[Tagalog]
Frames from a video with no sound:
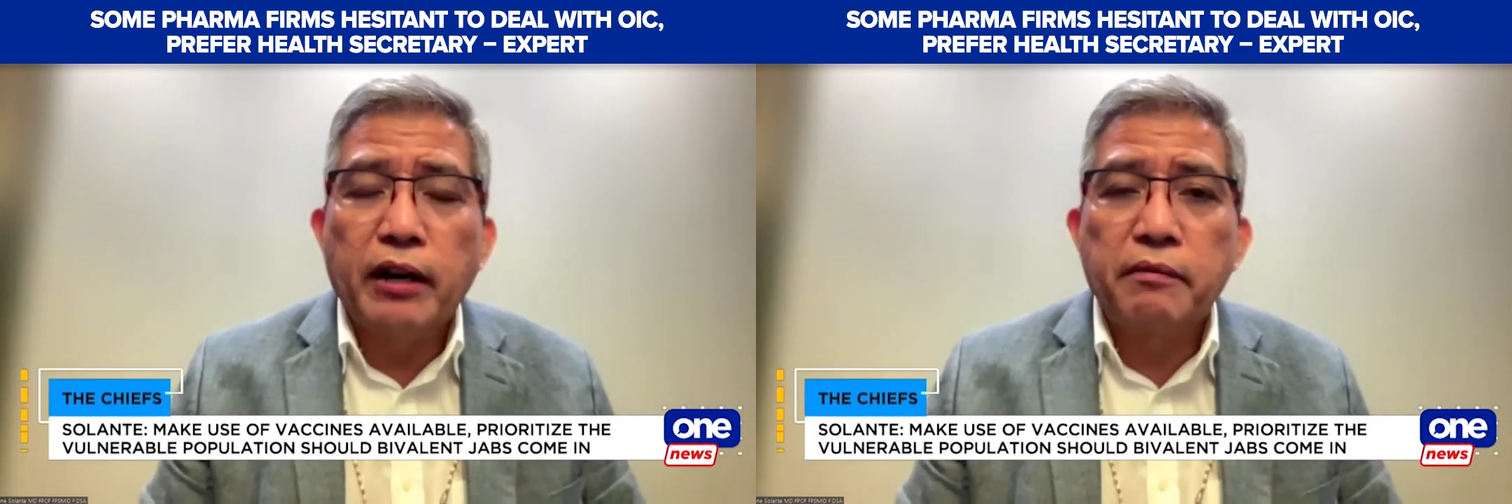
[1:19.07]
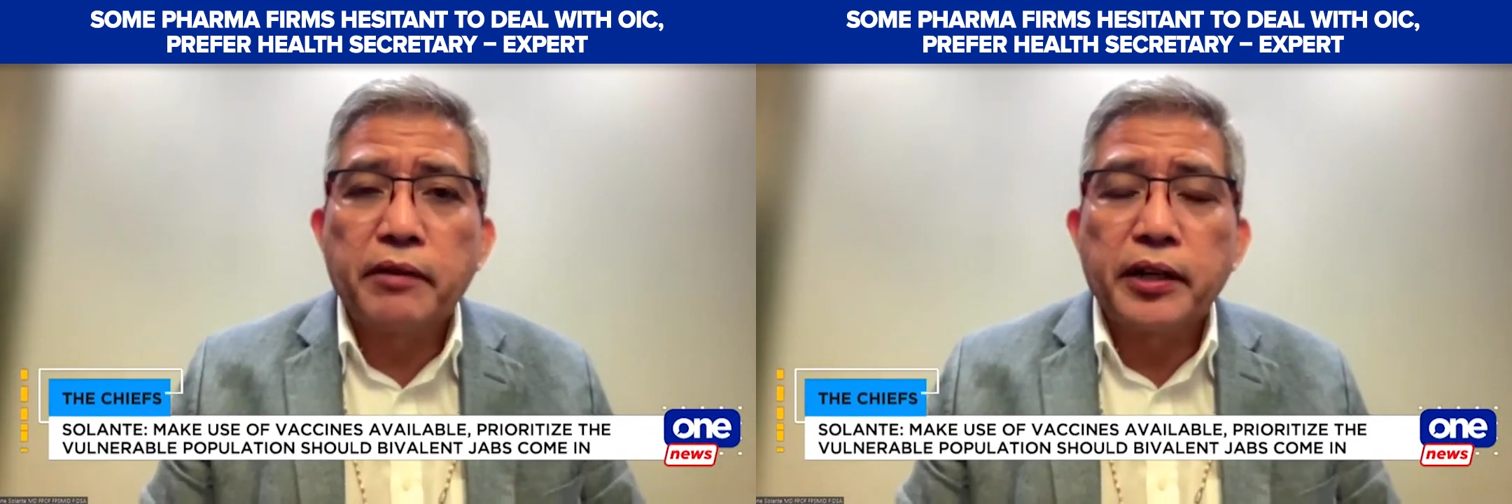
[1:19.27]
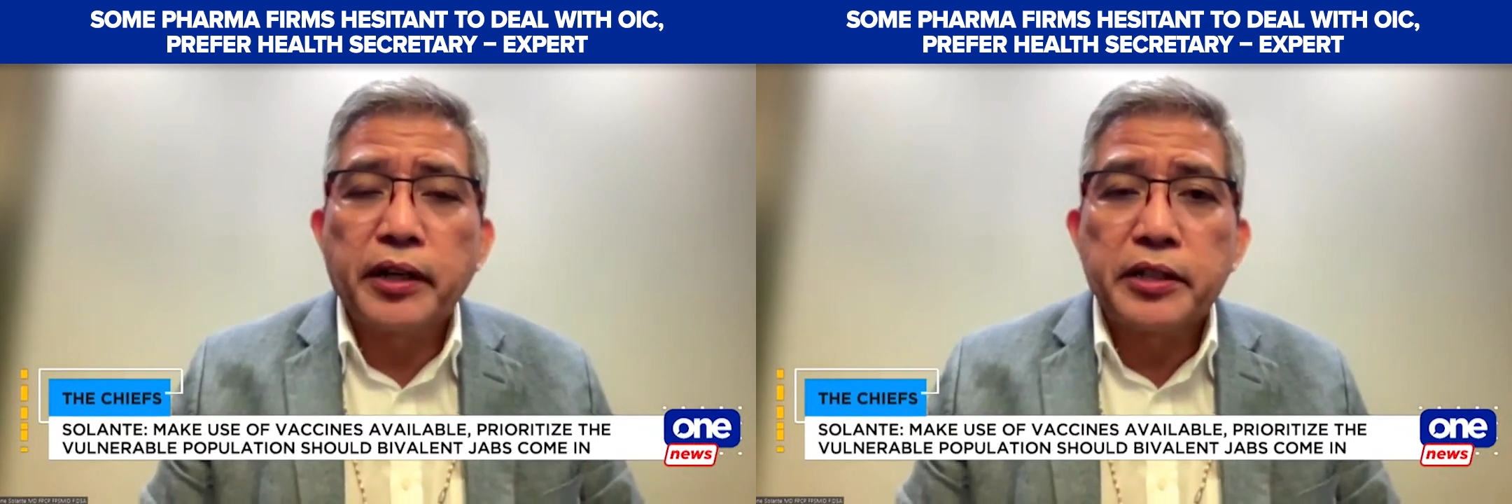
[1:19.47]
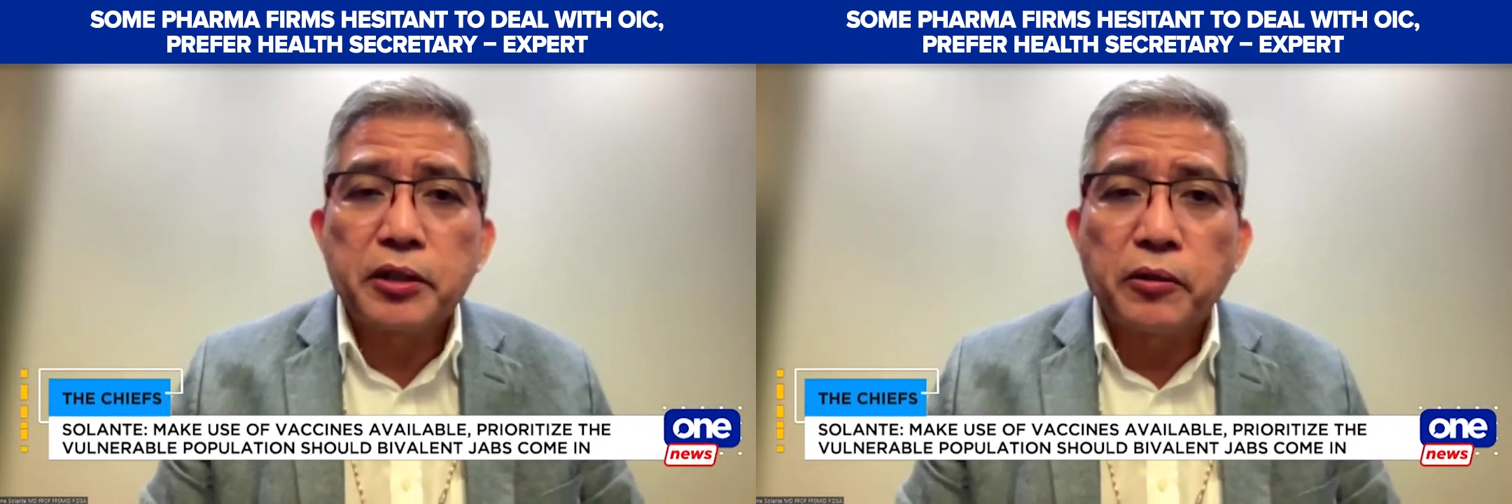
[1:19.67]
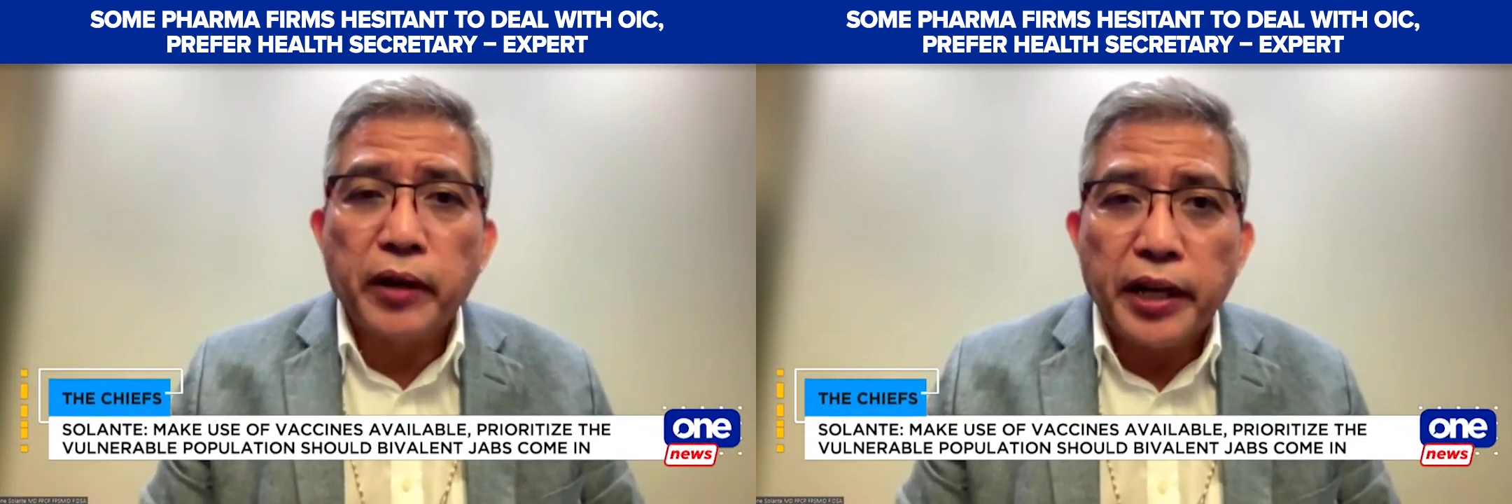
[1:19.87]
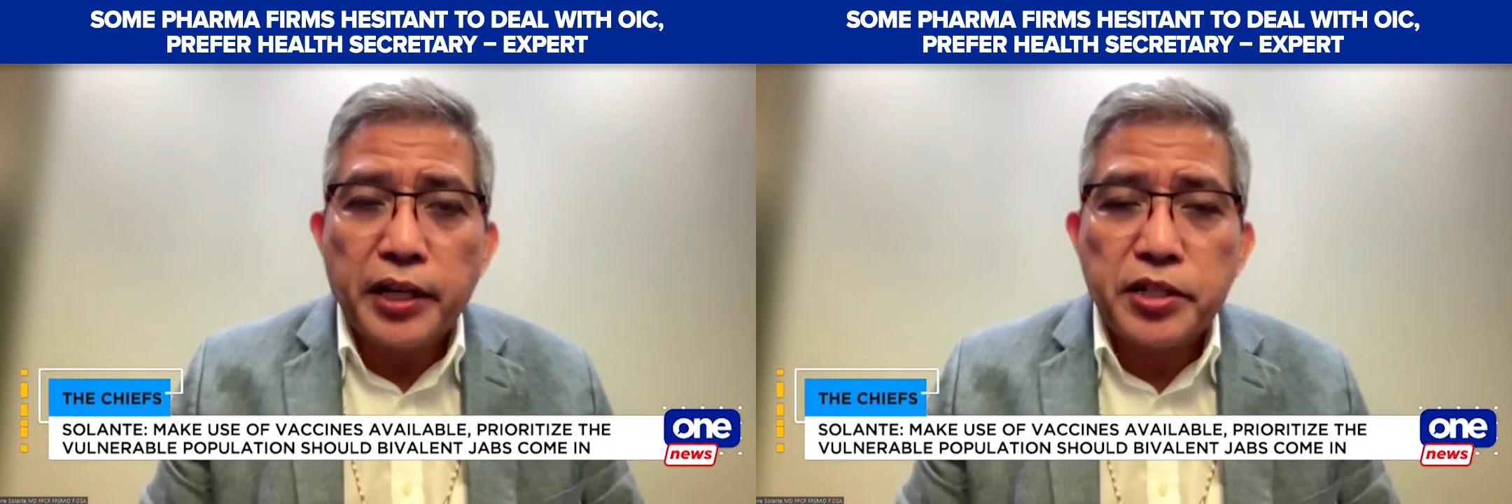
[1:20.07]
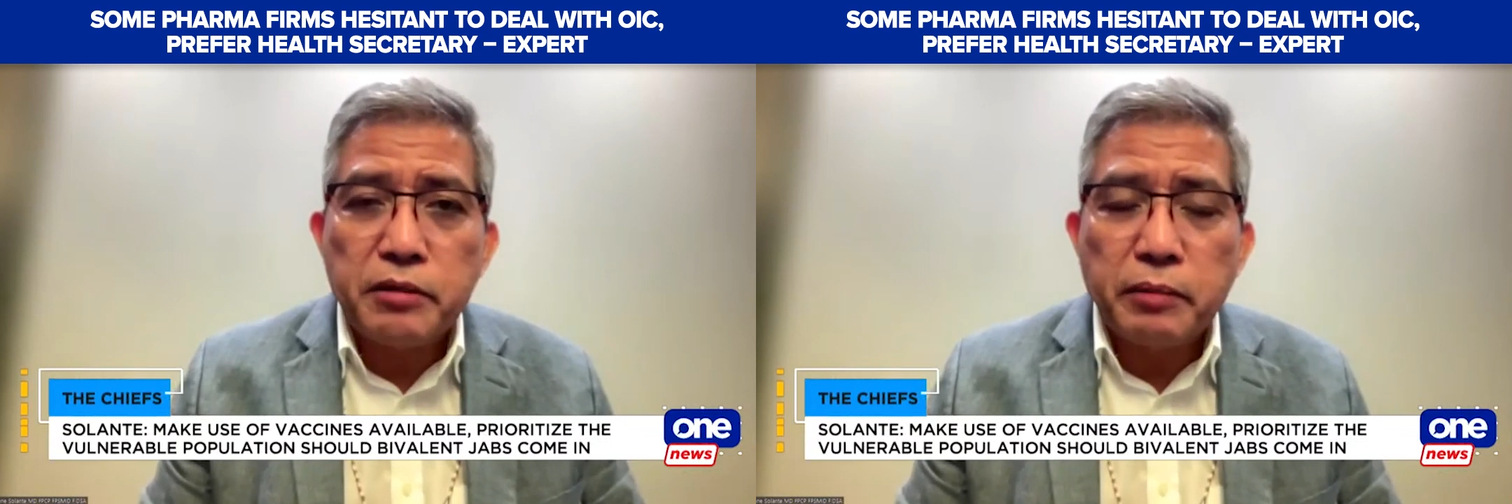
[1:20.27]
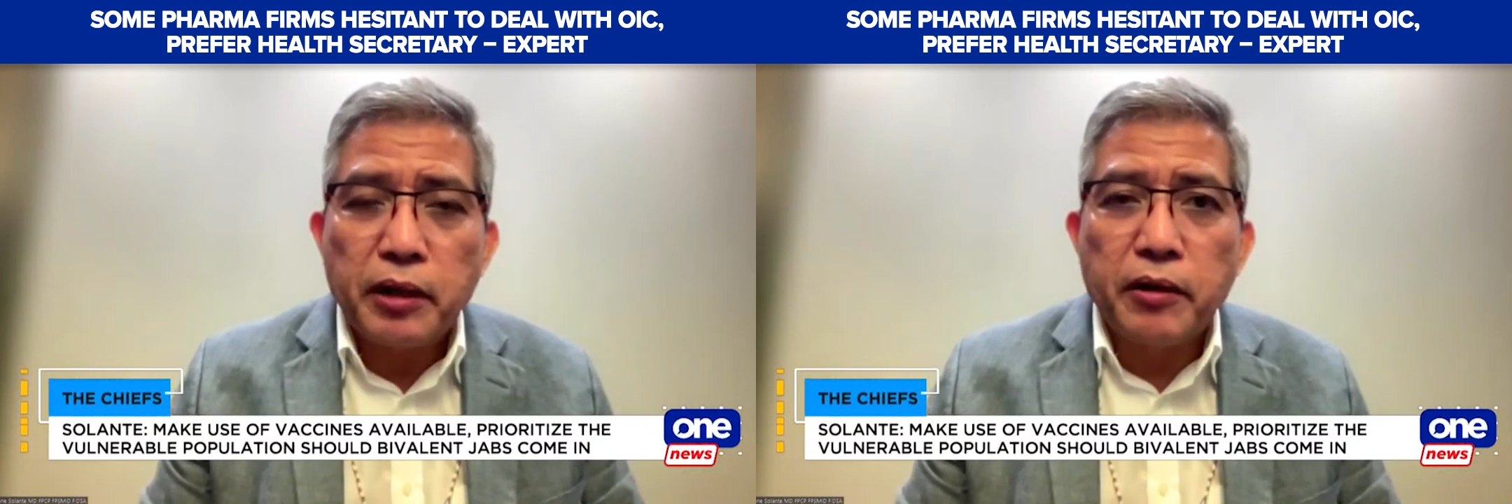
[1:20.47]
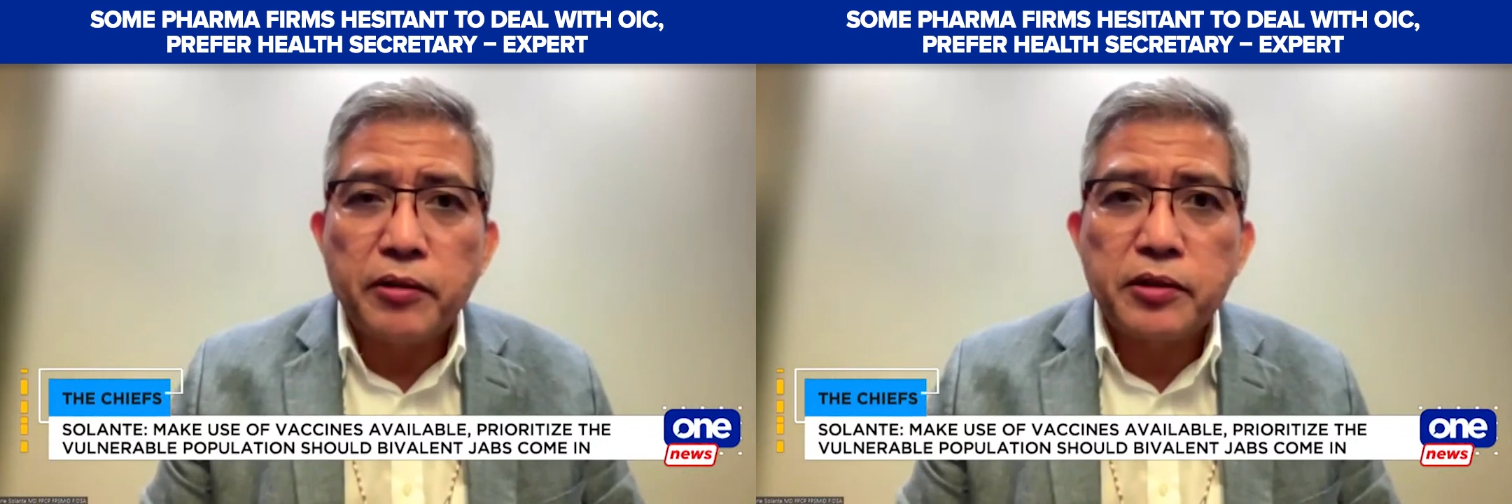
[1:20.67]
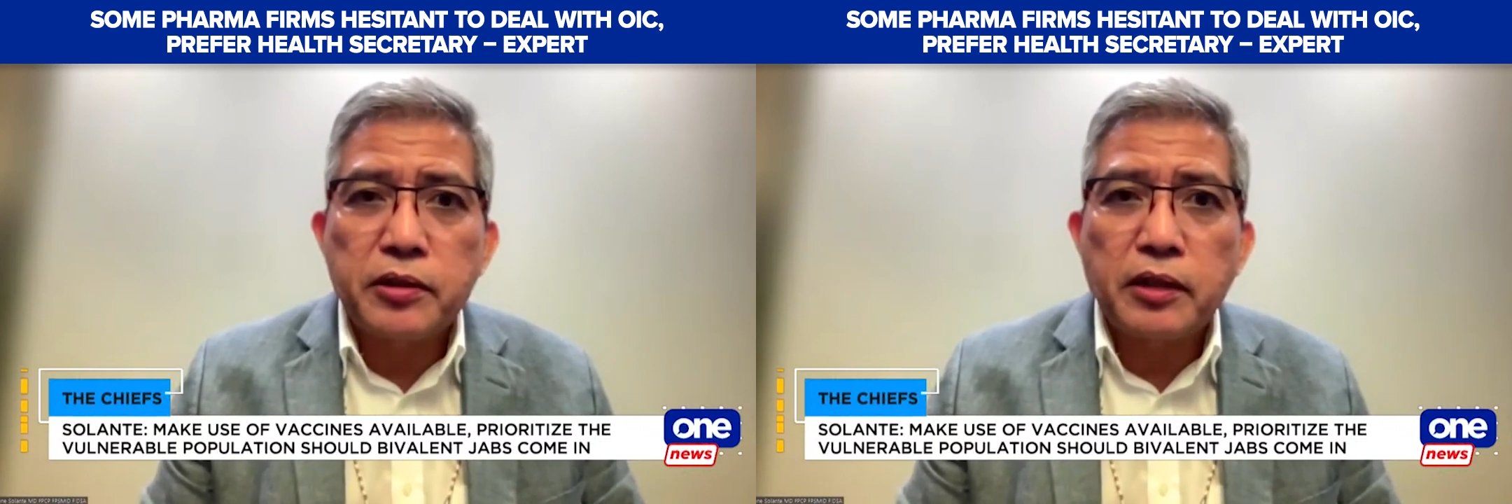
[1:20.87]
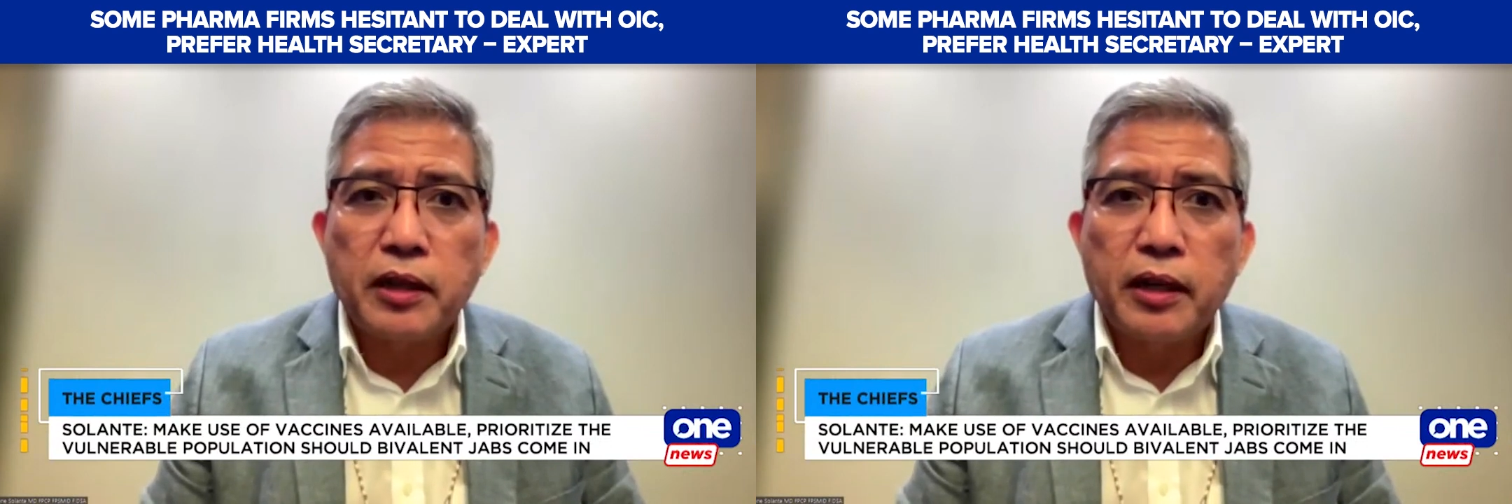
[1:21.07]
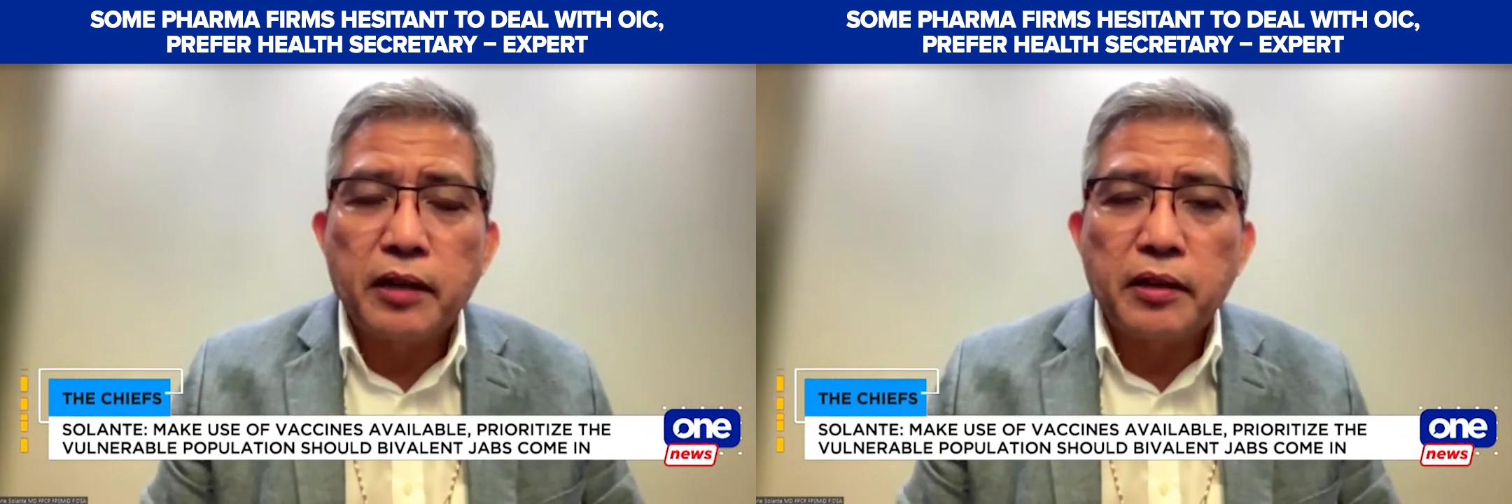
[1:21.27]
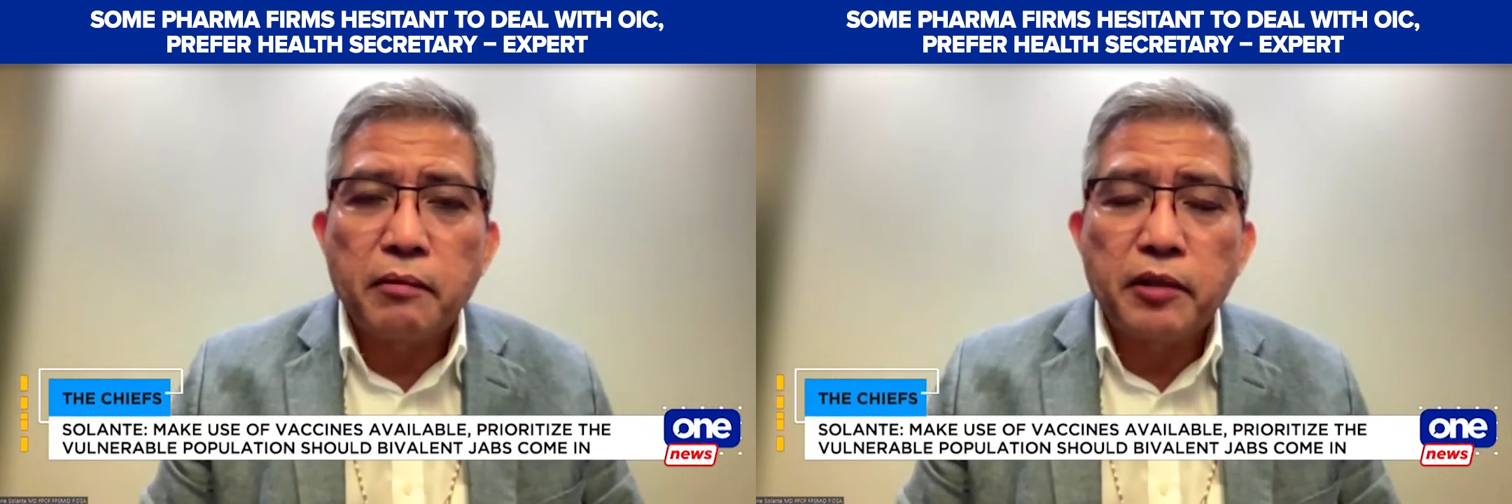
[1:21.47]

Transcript: have an SOH because uh,